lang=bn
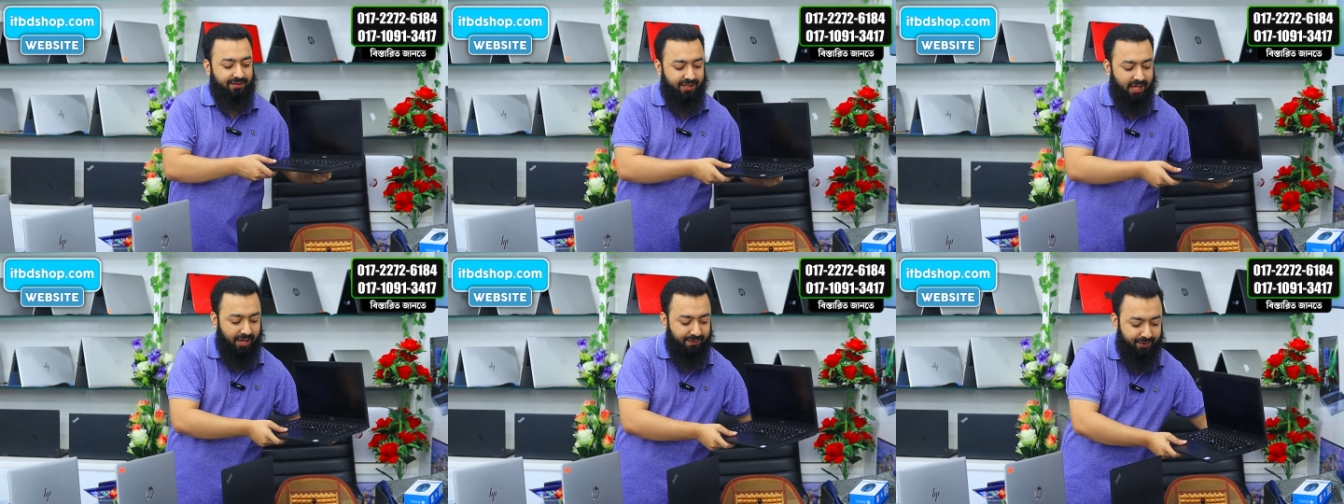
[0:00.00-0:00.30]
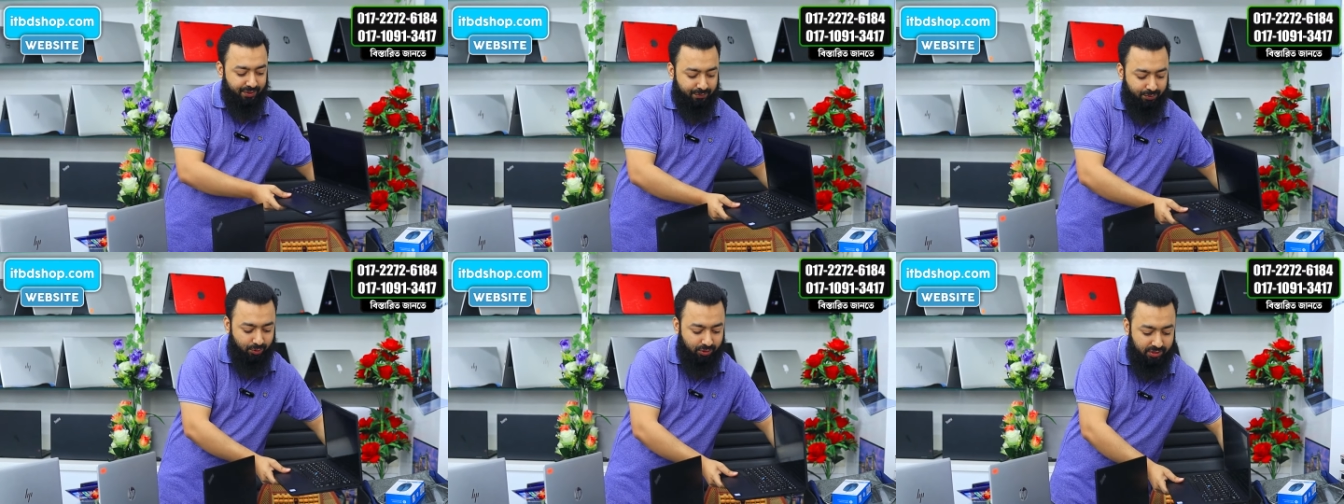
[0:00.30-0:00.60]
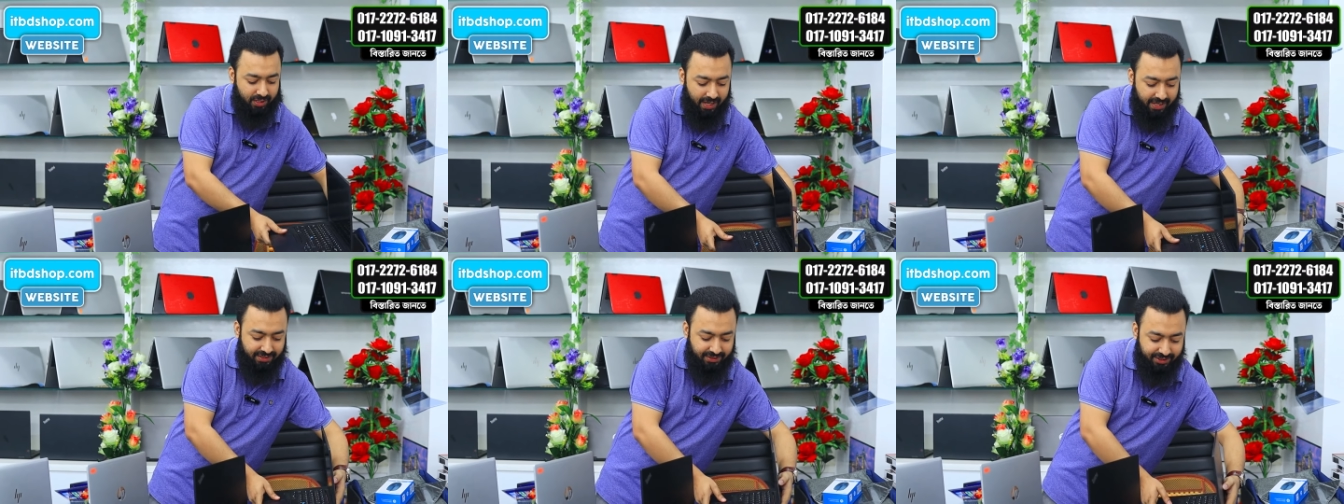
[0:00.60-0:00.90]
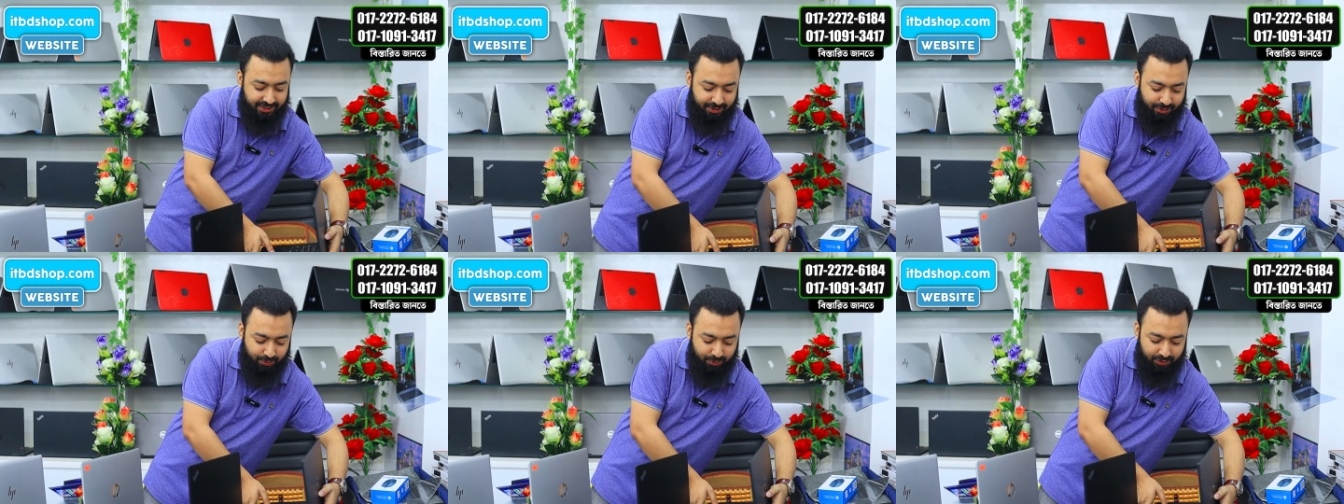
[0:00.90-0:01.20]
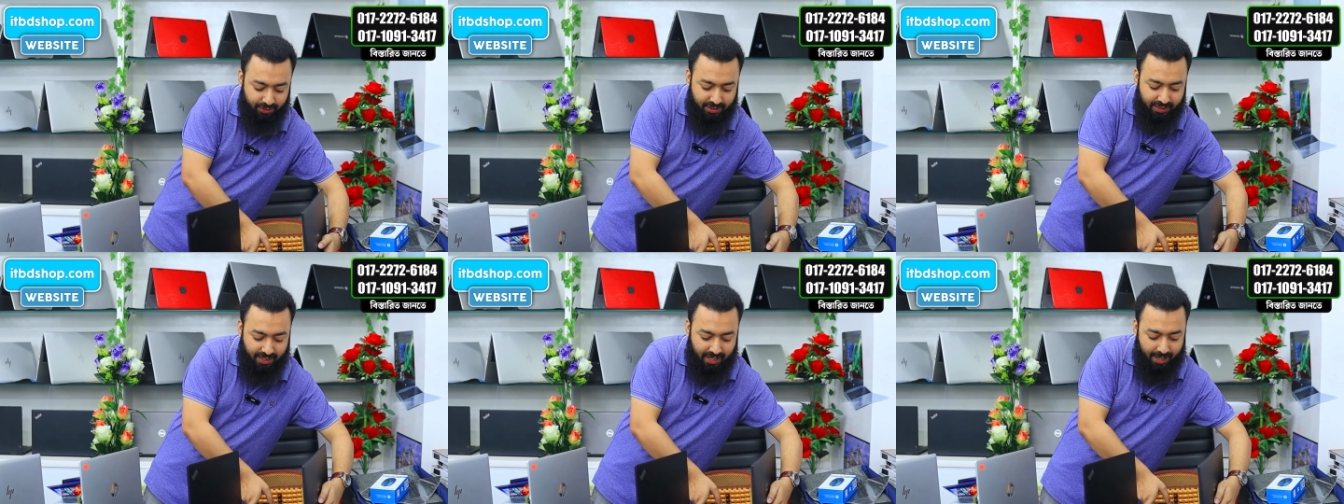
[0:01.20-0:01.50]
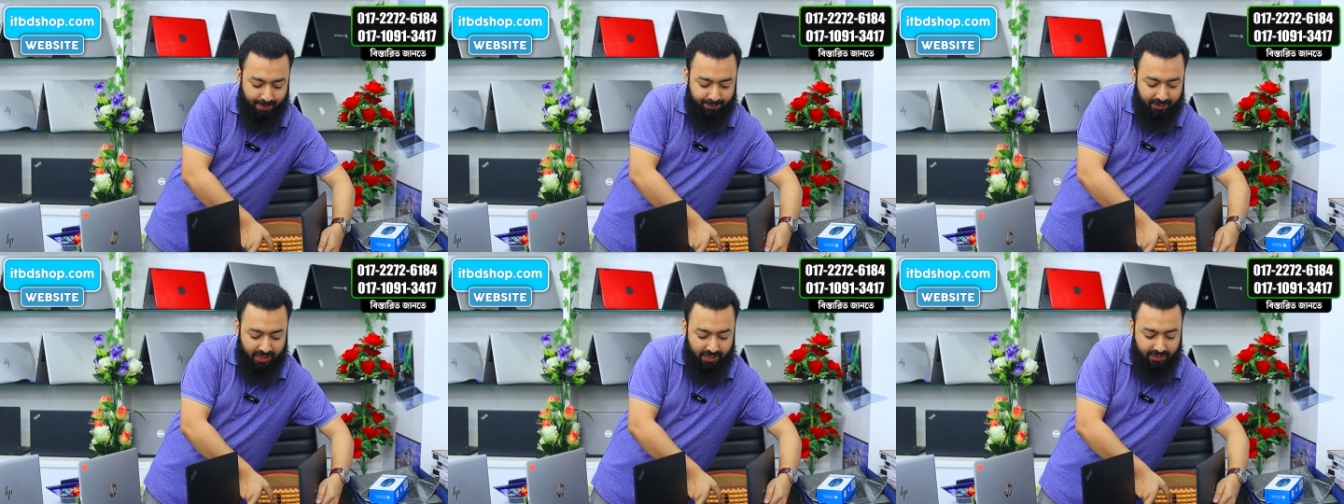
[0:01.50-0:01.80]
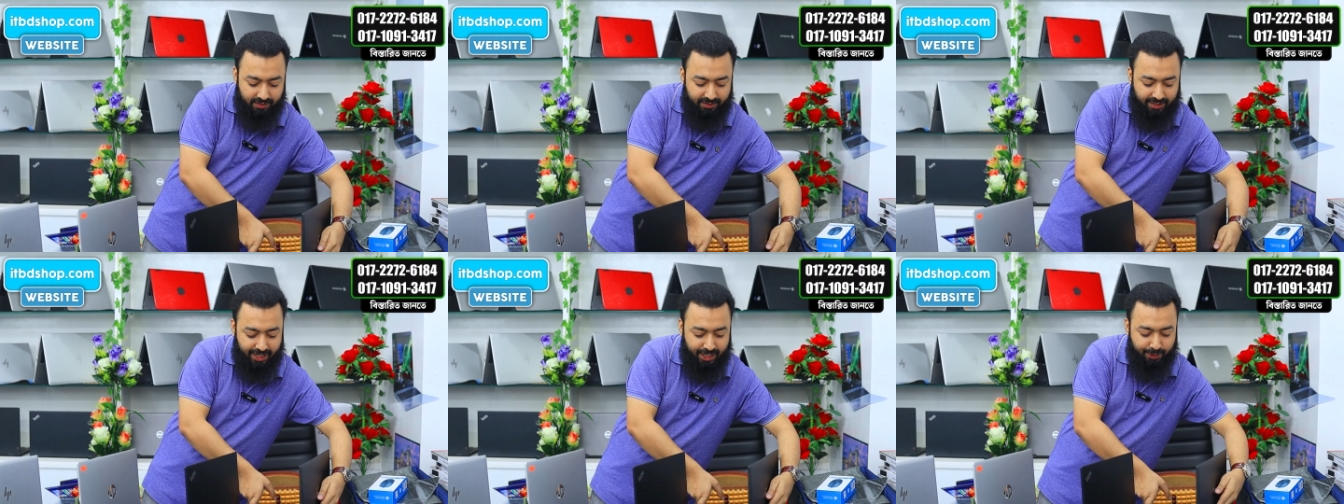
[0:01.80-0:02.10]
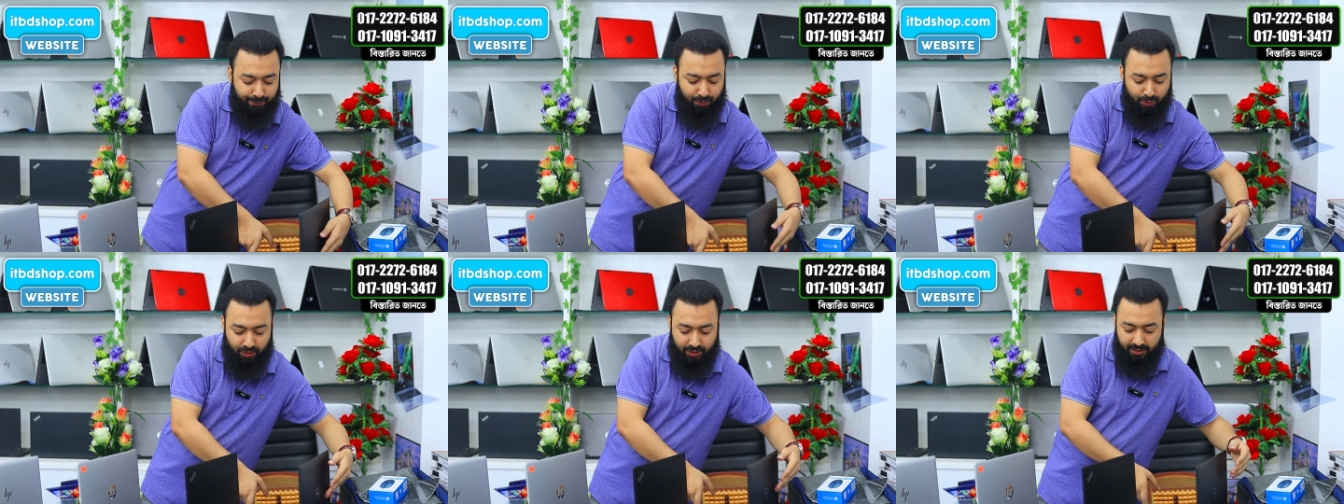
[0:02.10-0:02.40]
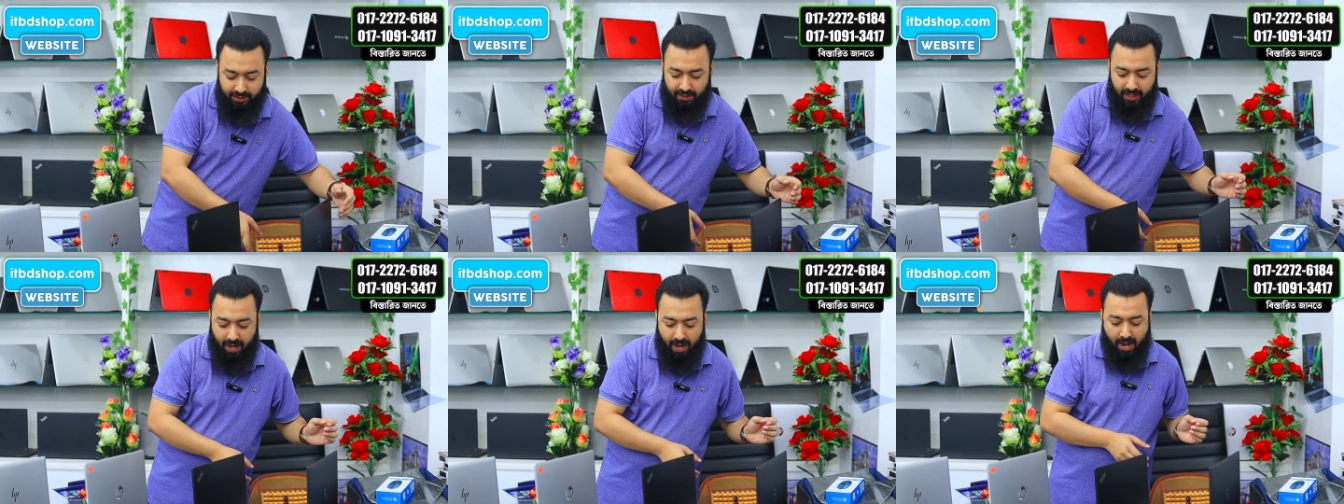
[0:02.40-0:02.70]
সেভেন ফোর নাইন জিরো আমরা এরপরে